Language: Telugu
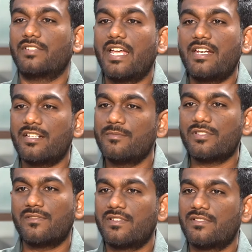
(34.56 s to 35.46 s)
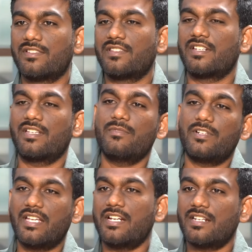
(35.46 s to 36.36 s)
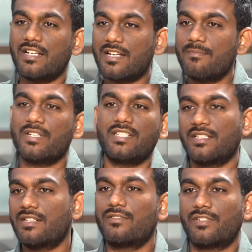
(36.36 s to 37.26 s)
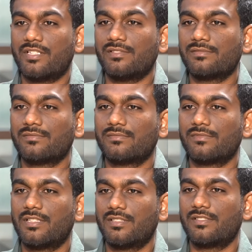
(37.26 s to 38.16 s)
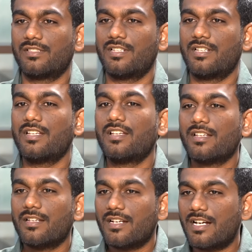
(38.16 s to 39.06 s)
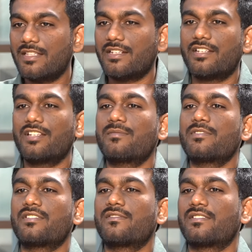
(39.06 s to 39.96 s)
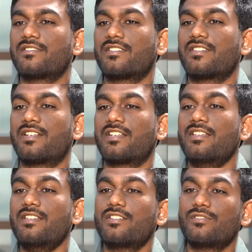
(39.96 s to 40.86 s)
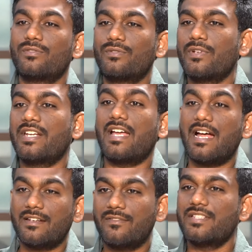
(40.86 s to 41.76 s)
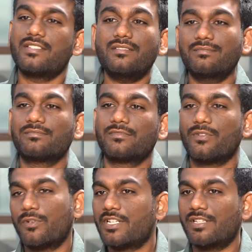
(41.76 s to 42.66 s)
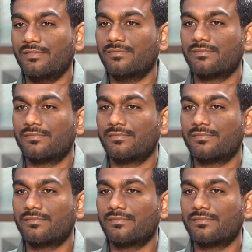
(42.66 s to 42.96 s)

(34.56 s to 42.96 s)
డైరెక్ట్ మ్యూచువల్ ఫండ్స్ వచ్చేసరికి మీరు డైరెక్ట్గా కంపెనీ దగ్గర కొంటారు ఓకే అదే రెగ్యులర్ మ్యూచువల్ ఫండ్స్ వచ్చేసరికి త్రూ అన్ అడ్వైజర్ కొంటారు